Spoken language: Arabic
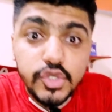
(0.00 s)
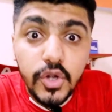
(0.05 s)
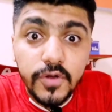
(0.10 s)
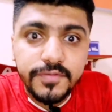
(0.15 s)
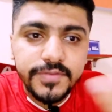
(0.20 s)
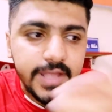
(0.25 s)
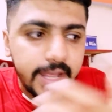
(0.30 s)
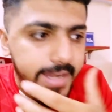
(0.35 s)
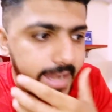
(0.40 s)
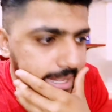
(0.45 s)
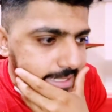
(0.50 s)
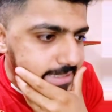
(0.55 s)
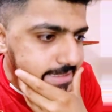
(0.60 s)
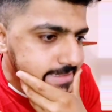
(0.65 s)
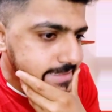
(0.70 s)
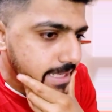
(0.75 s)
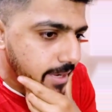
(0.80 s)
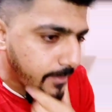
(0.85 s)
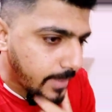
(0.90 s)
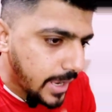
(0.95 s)
شفنا نادي
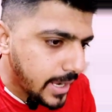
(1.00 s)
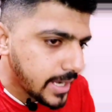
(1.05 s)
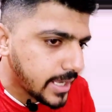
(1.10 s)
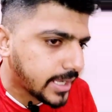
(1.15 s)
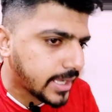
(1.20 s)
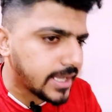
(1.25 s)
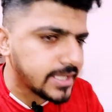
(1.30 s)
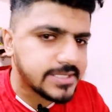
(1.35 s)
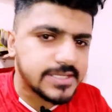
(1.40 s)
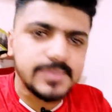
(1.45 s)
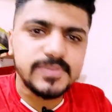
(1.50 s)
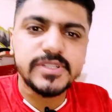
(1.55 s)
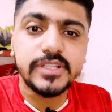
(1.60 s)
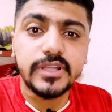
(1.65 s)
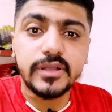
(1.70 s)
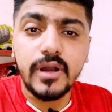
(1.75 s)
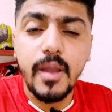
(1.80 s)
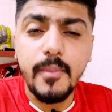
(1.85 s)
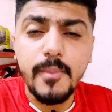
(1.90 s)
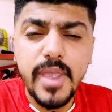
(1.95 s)
الزمالك كسب
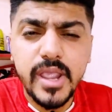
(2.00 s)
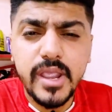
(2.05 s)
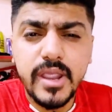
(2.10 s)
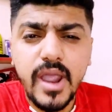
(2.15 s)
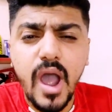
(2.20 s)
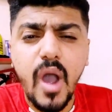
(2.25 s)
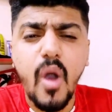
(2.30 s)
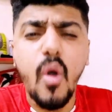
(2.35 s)
سيراميكا